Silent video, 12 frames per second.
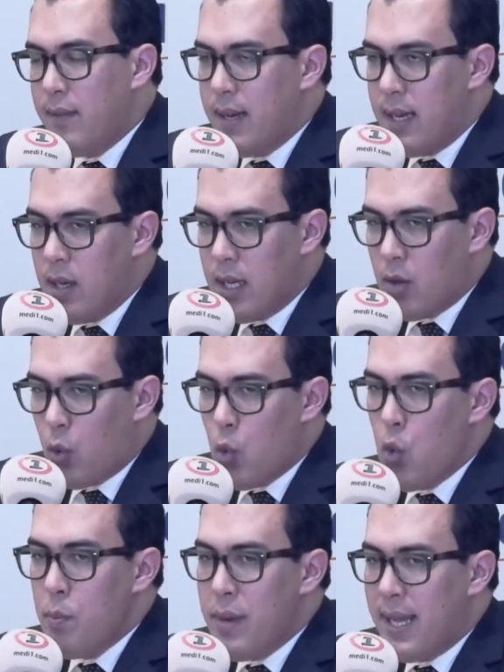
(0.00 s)

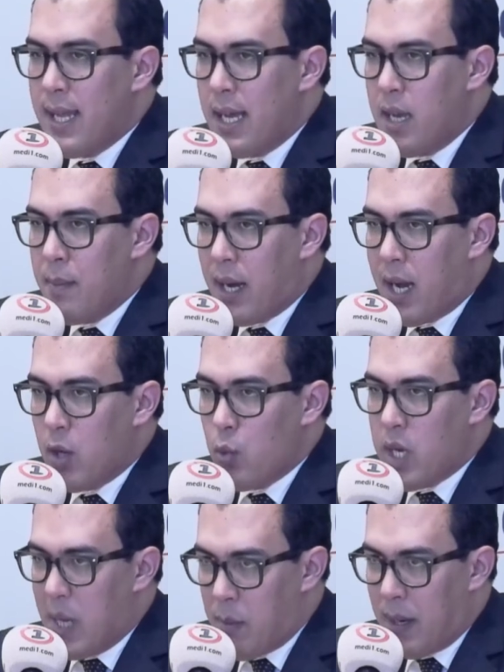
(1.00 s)
يقوم باداء اليمين
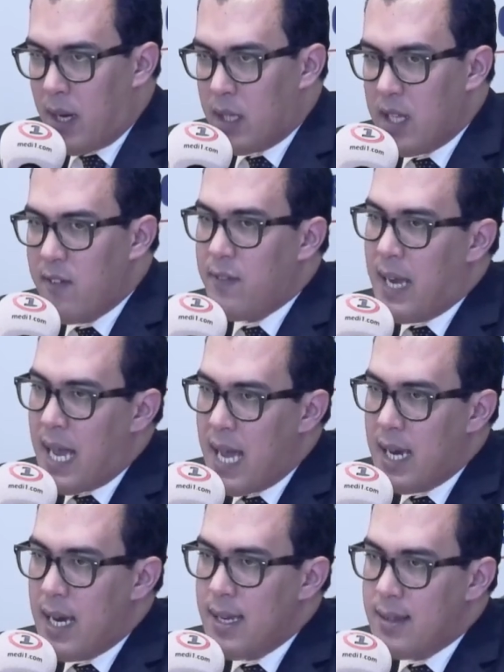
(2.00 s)
القانوني امام القاضي في
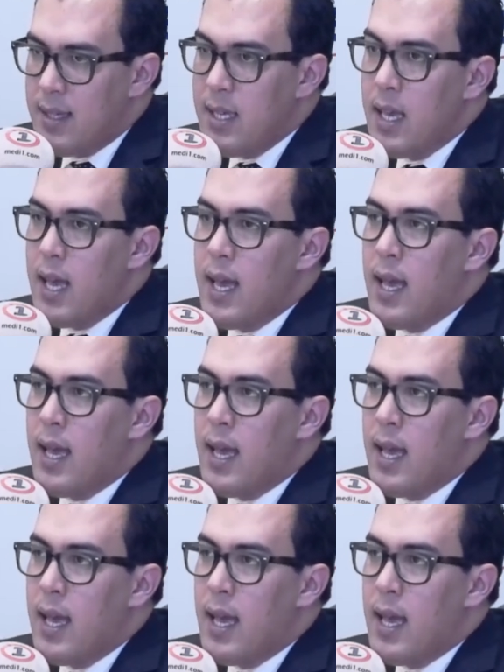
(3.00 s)
حاله التي